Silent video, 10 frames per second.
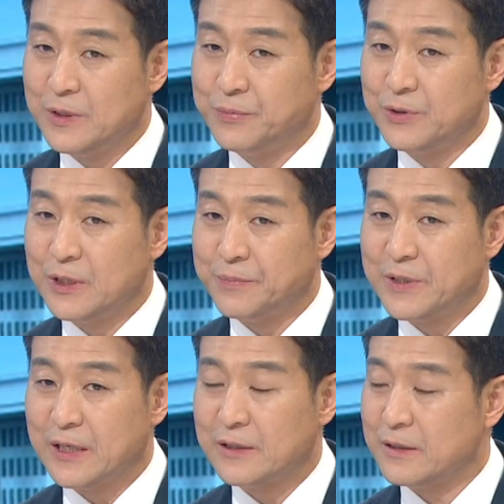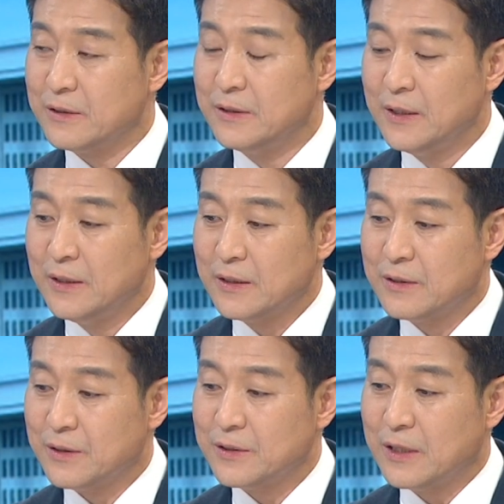이분들 입장에서는
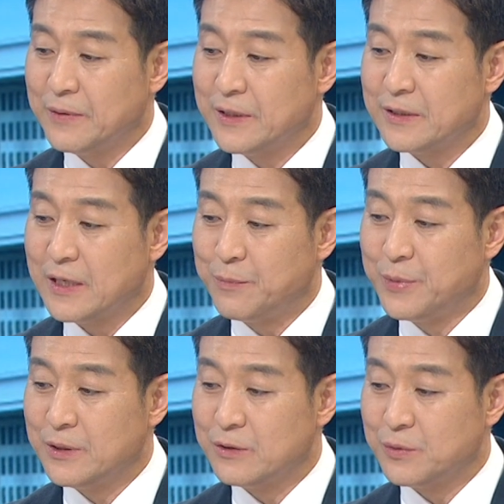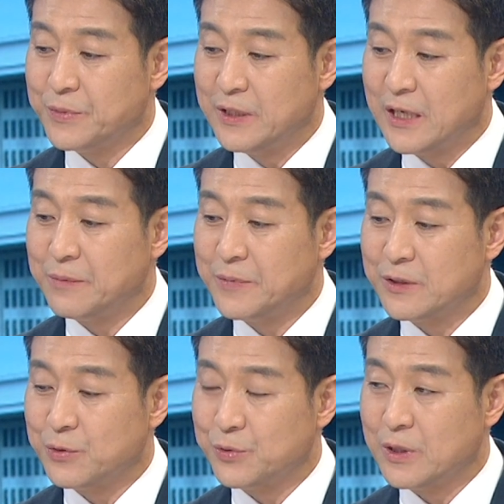그런 상황에서 한번 좀
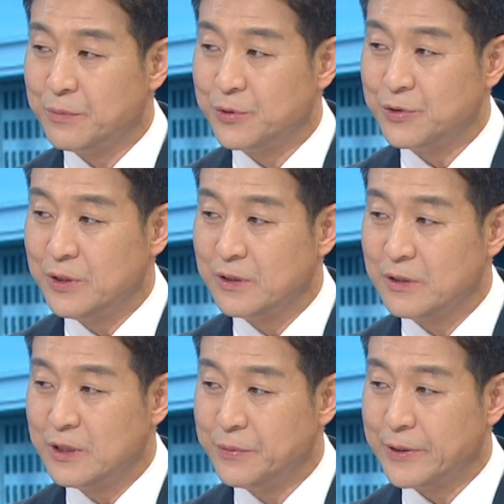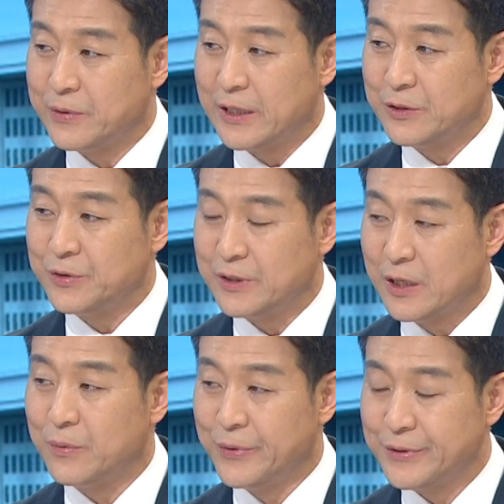기다리면서 도전해 볼 수 있는 기회도 가질 수
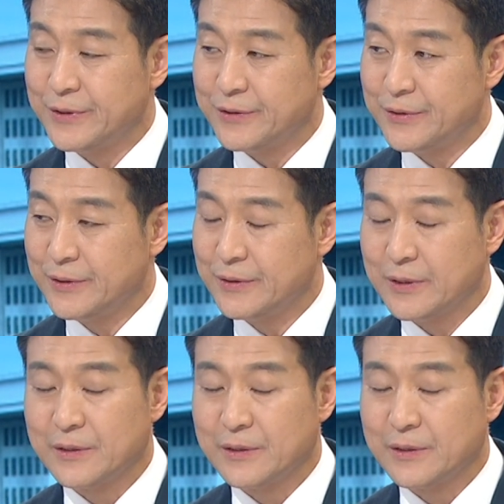있다고 보여지거든요.